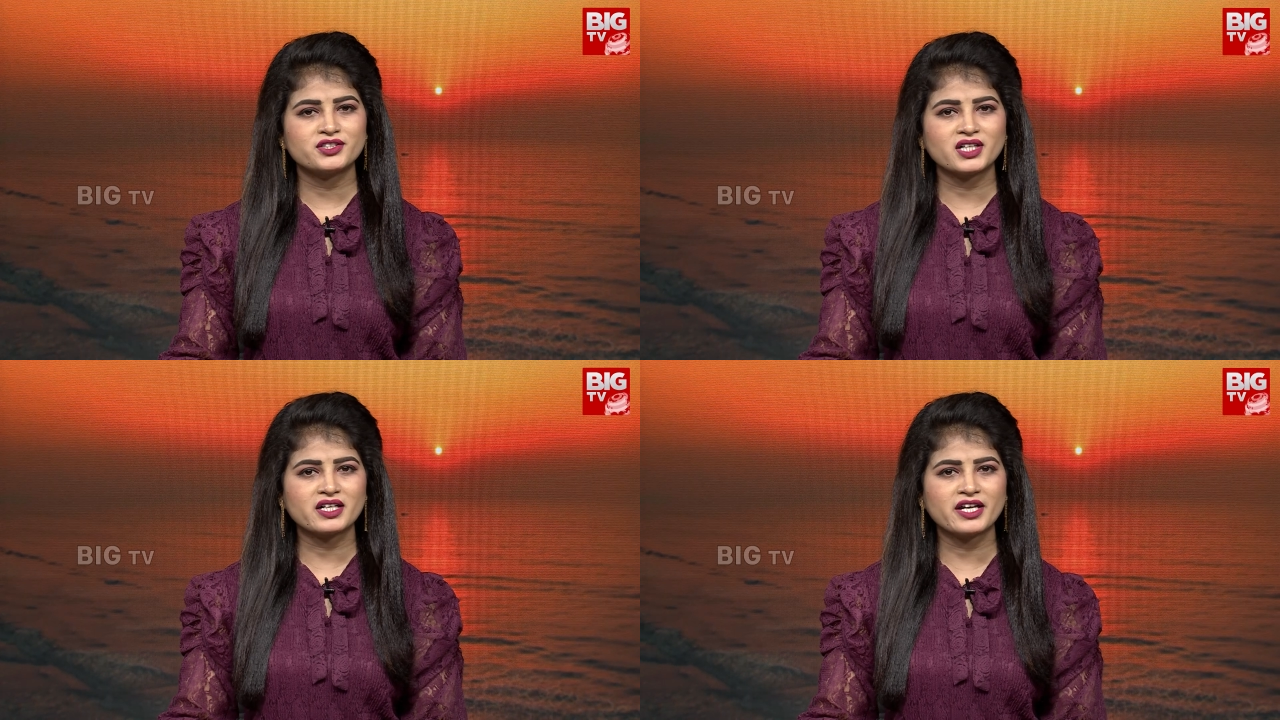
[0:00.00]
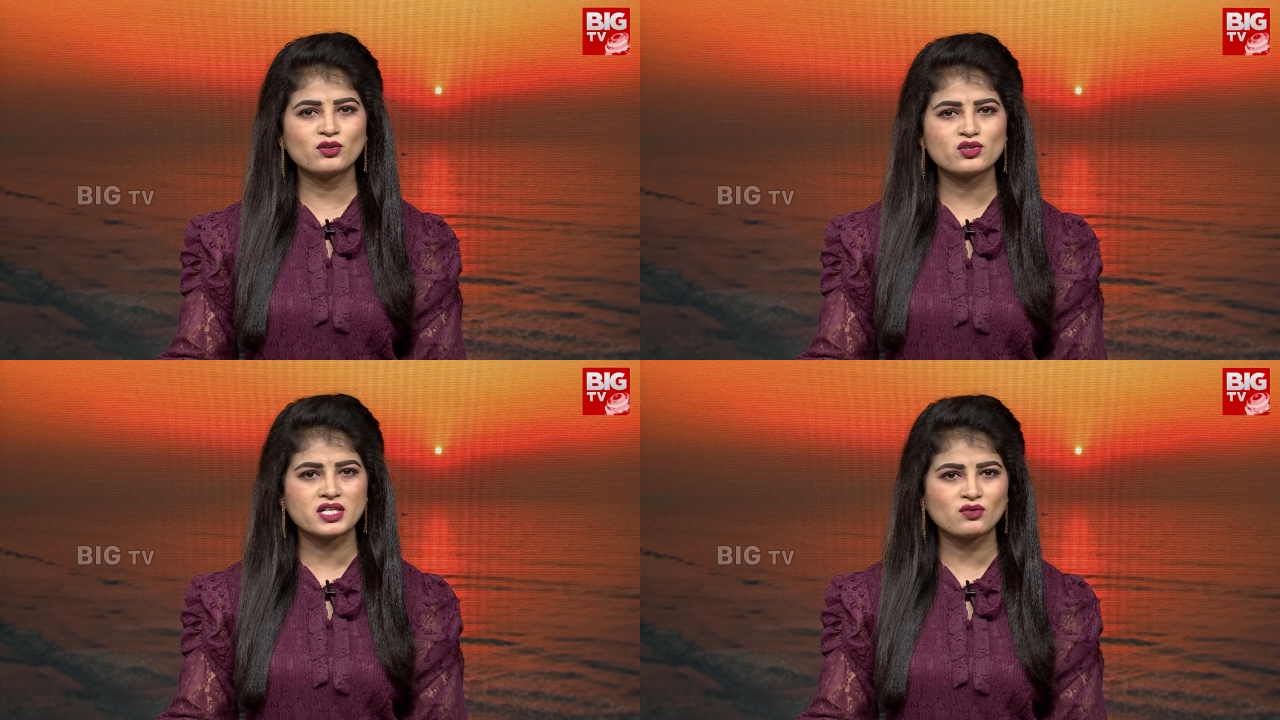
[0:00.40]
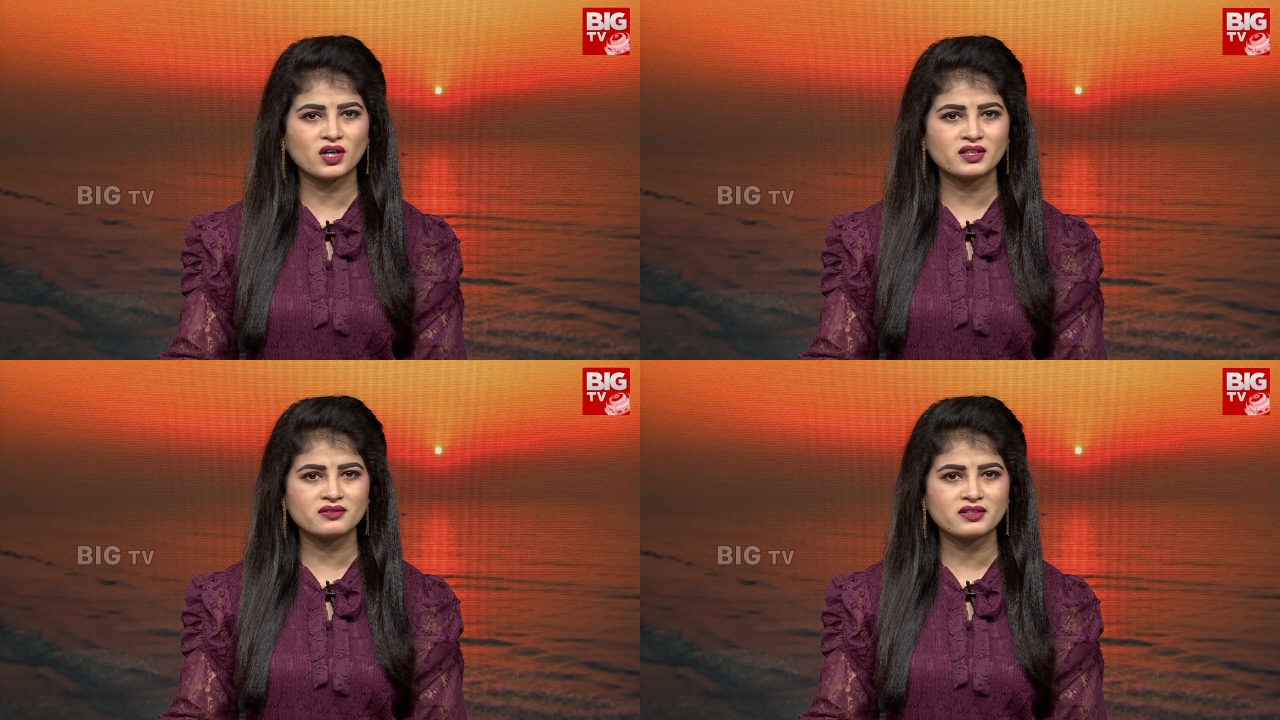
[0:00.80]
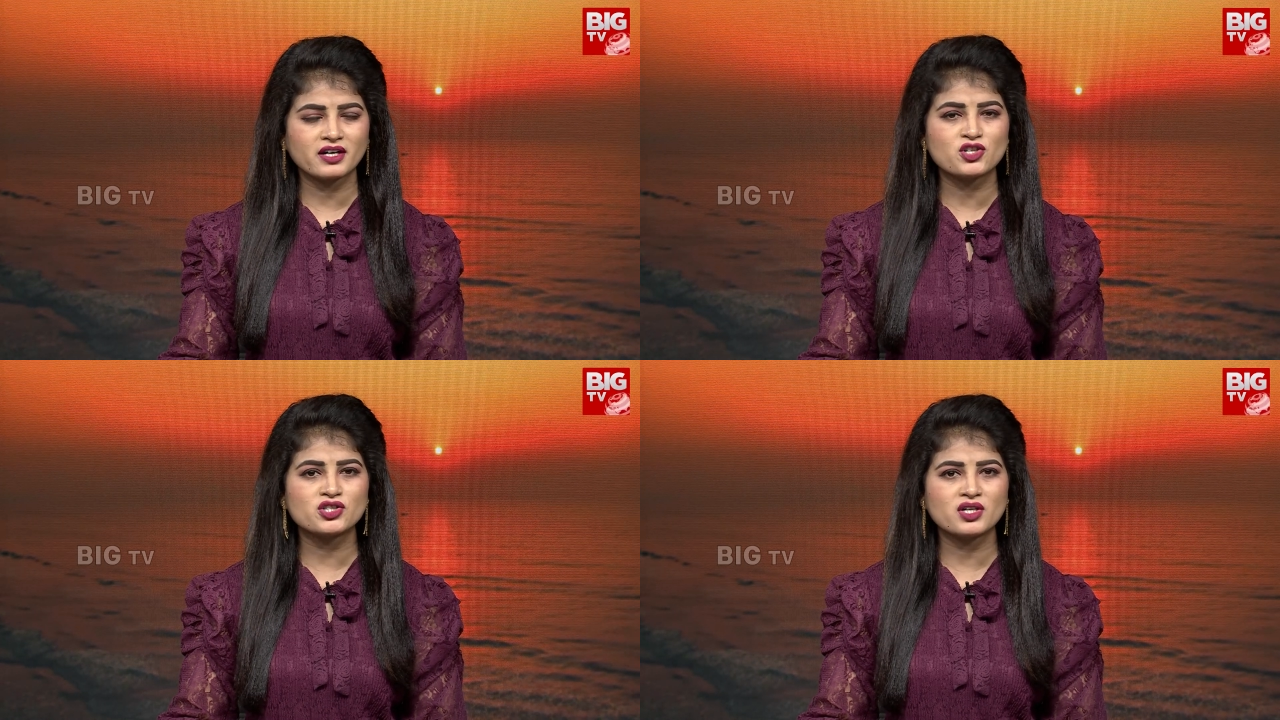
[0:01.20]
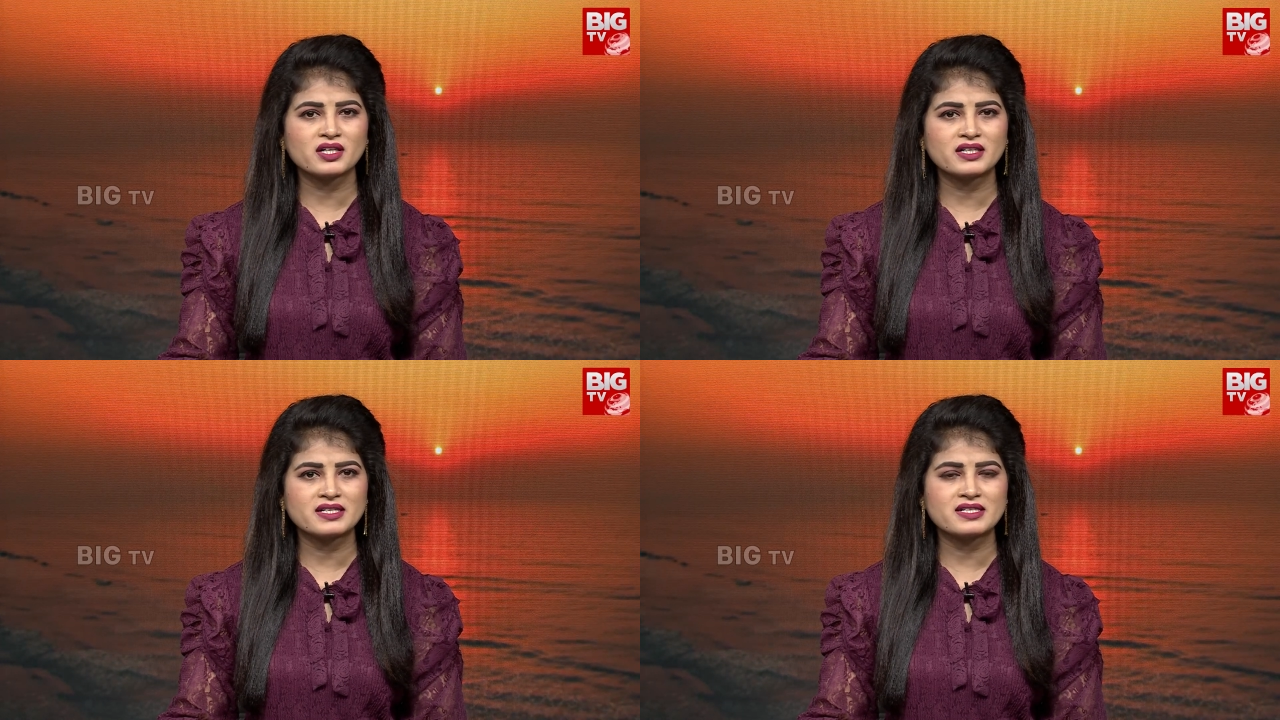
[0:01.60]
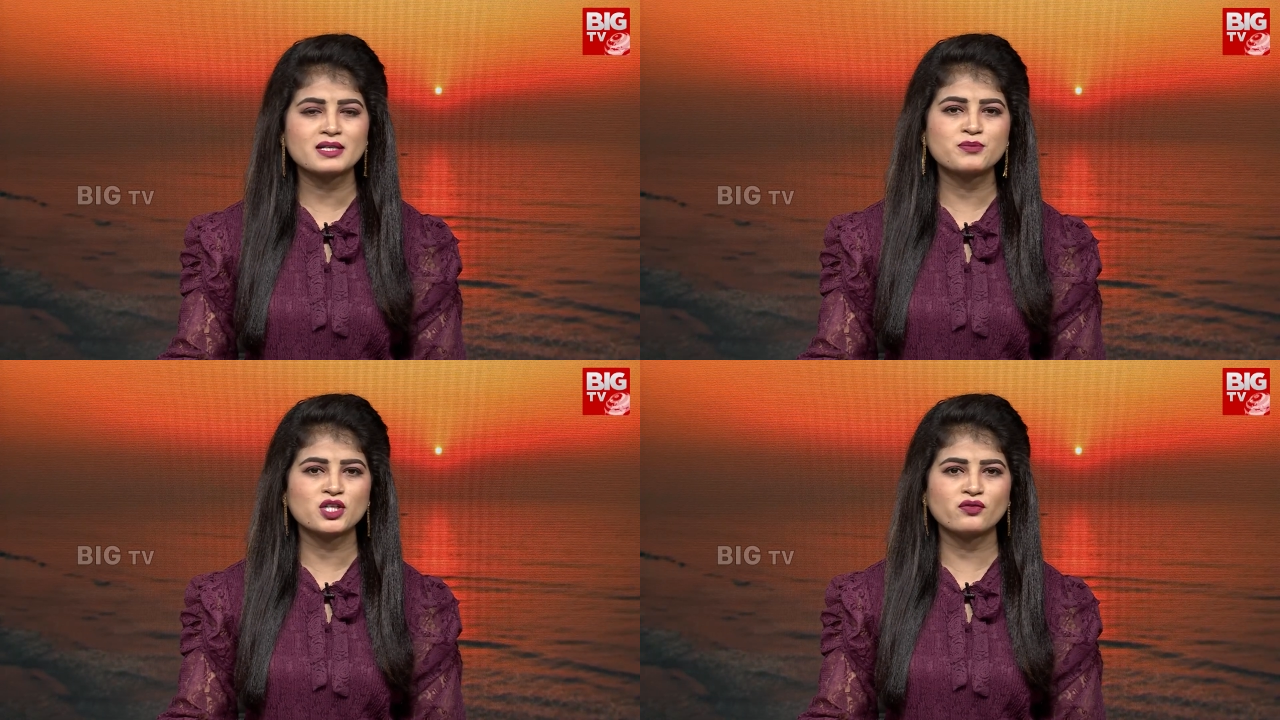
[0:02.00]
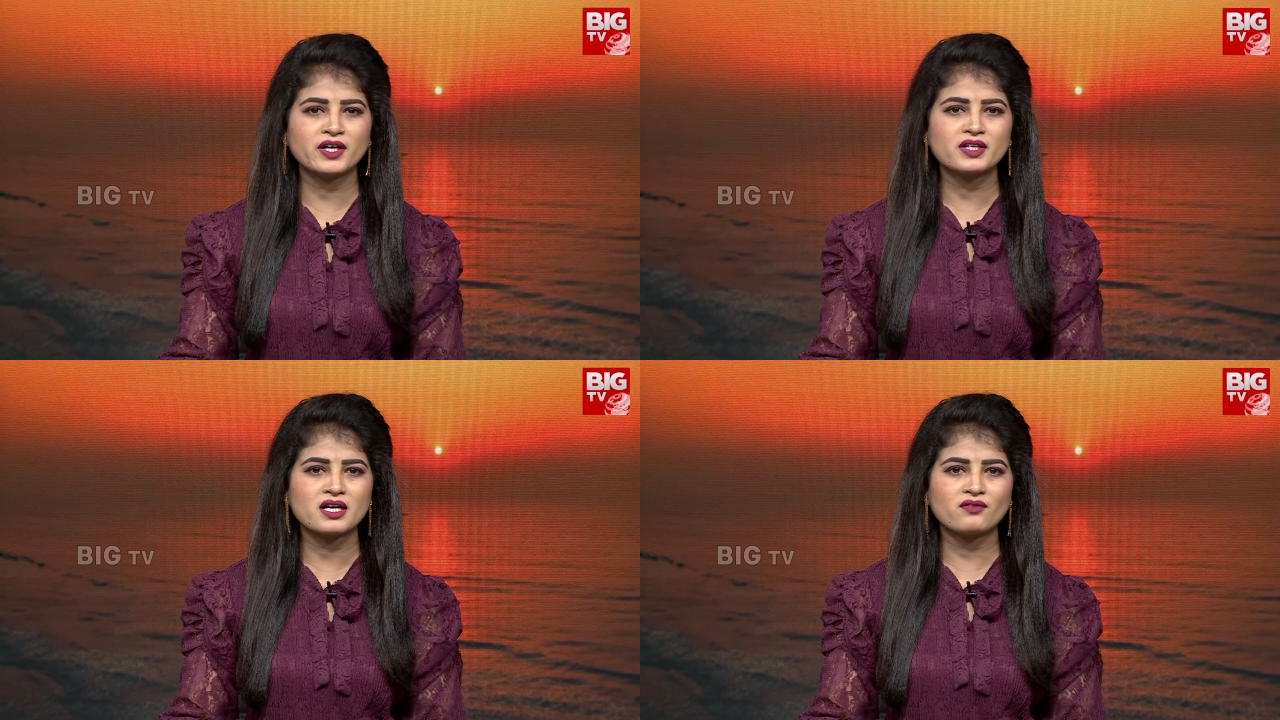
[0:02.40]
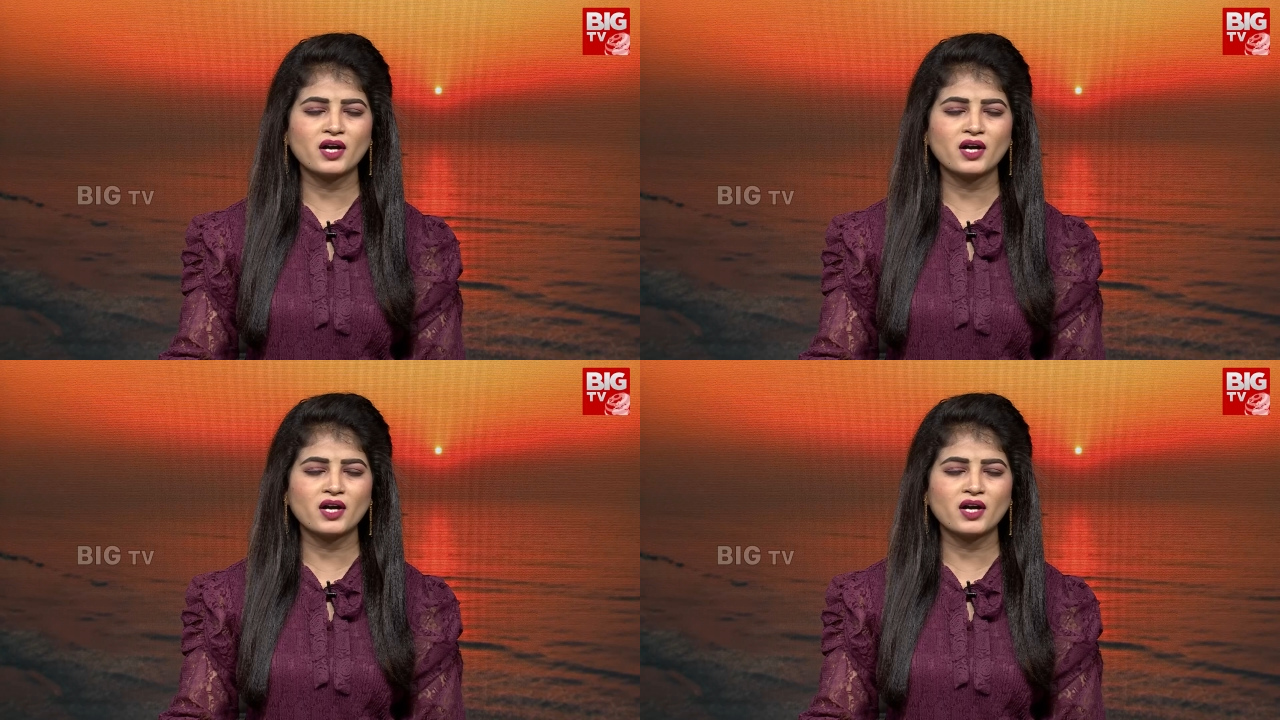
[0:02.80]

యంగ్ హీరో శర్వానంద్ రక్షితారెడ్డి రిసెప్షన్ వేడుక